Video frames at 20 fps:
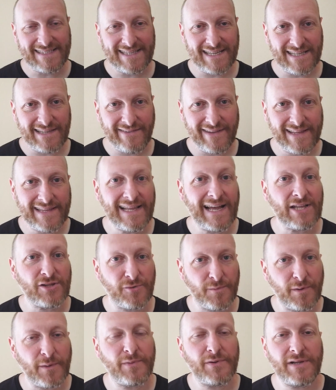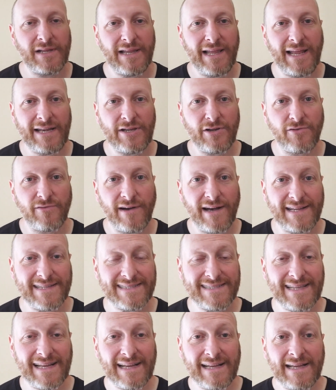di essere diventato proprio negli anni
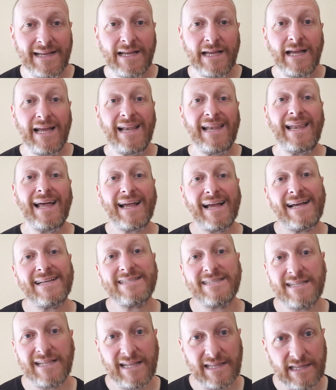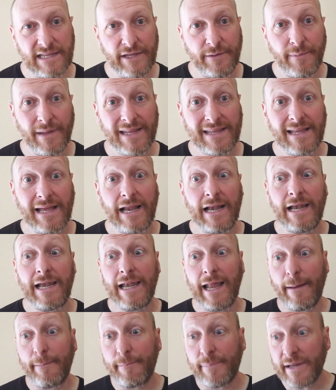90 la casa del Tibet,
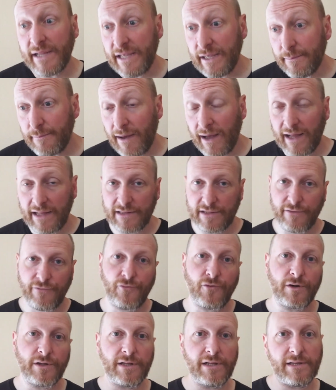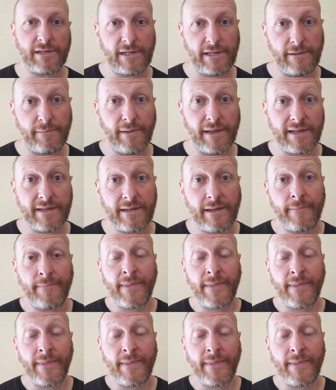la prima al di fuori del Tibet,